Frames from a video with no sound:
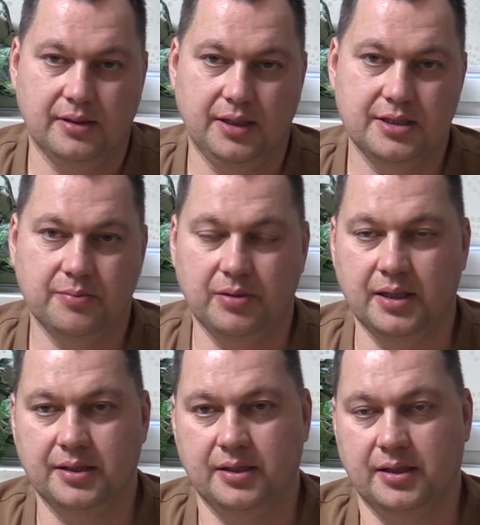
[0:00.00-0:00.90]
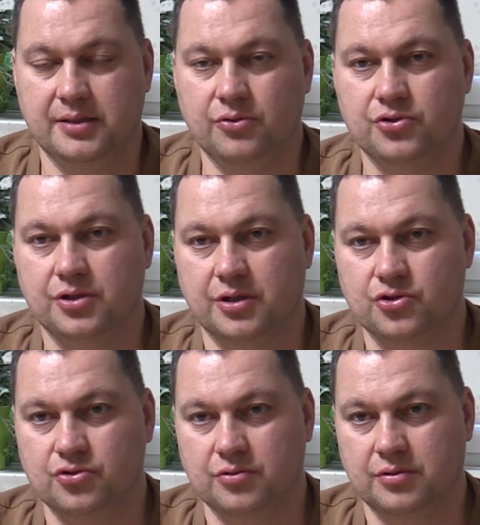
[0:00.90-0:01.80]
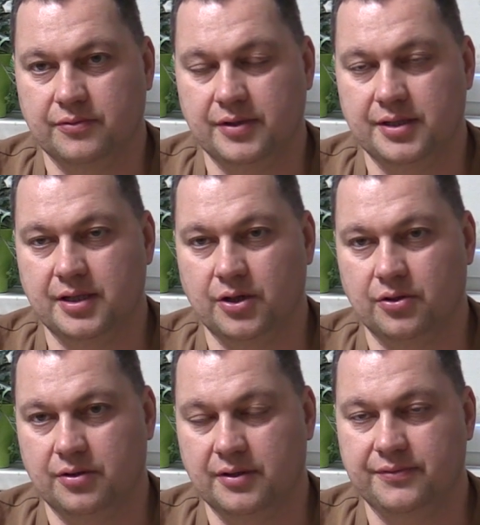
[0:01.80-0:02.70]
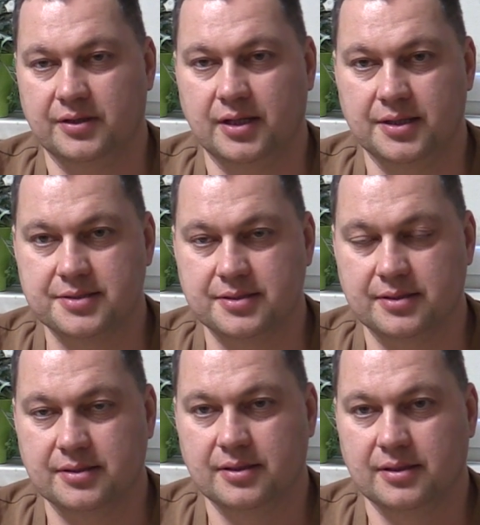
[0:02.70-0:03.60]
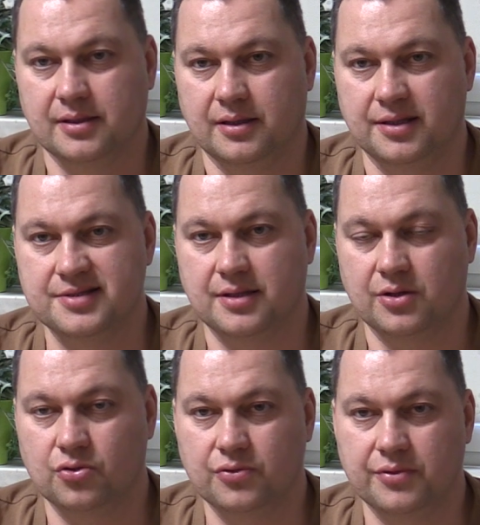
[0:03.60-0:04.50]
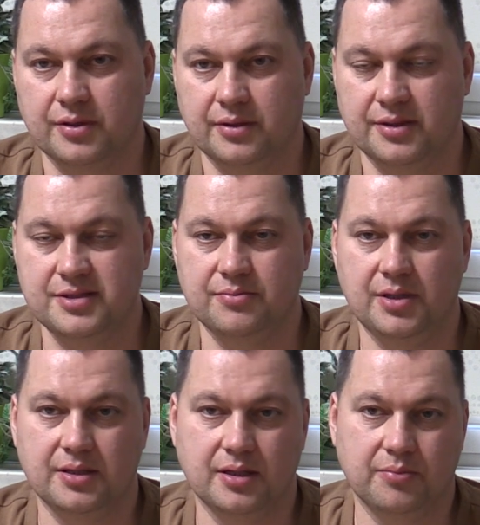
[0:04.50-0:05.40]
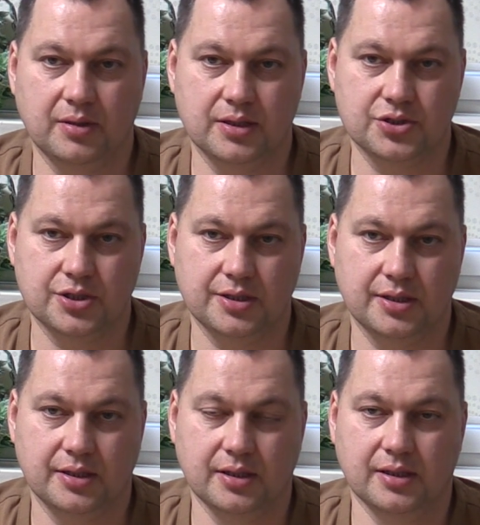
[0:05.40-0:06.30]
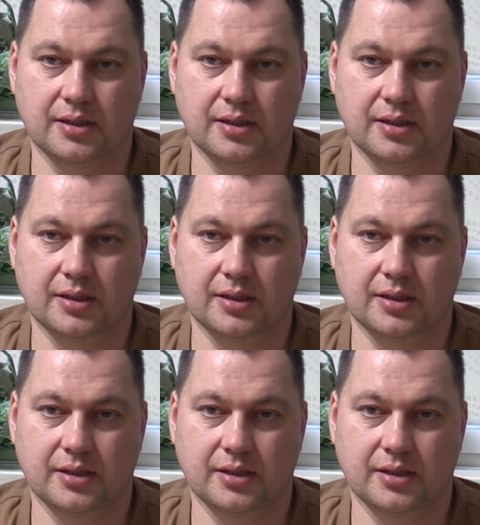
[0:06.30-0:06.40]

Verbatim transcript: И эти планы, они очень хорошо влияют на финансы, на здоровье, на семейное положение,